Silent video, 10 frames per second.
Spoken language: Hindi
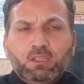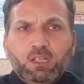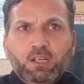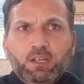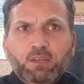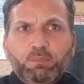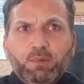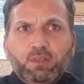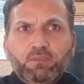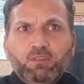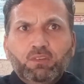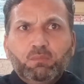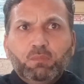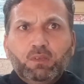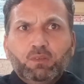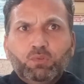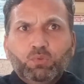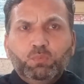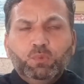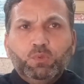थर्टी पटनसी में
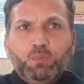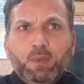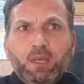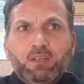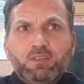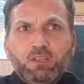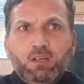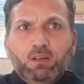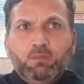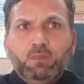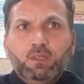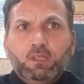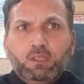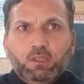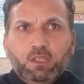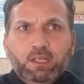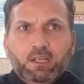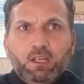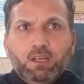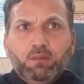सुबह दोपहर शाम
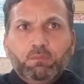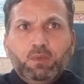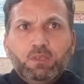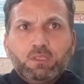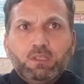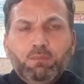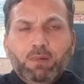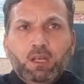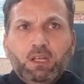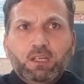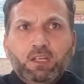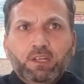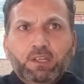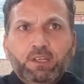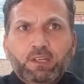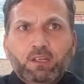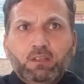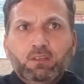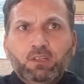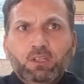तीन टाइम इस्तेमाल करनी है
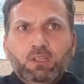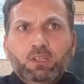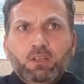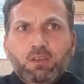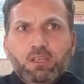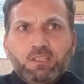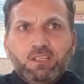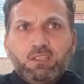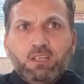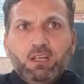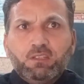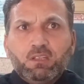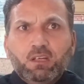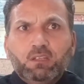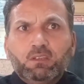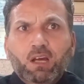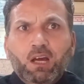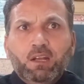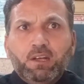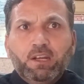इसके साथ साथ
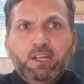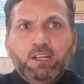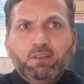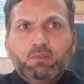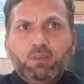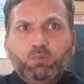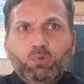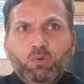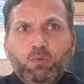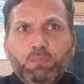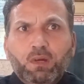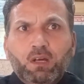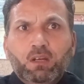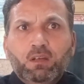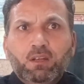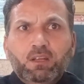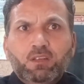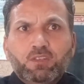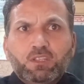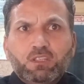अल्टरनेटिव के तौर पर
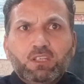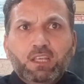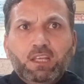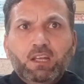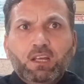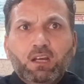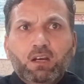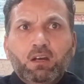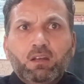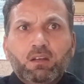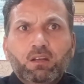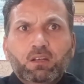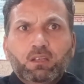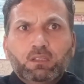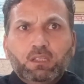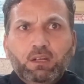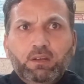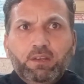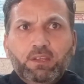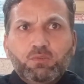स्केल कार
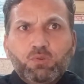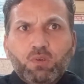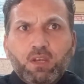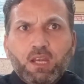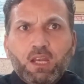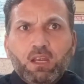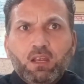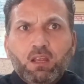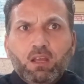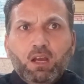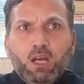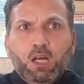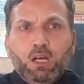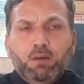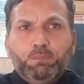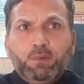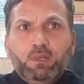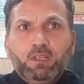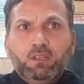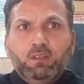थर्टी जो है
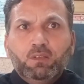आपने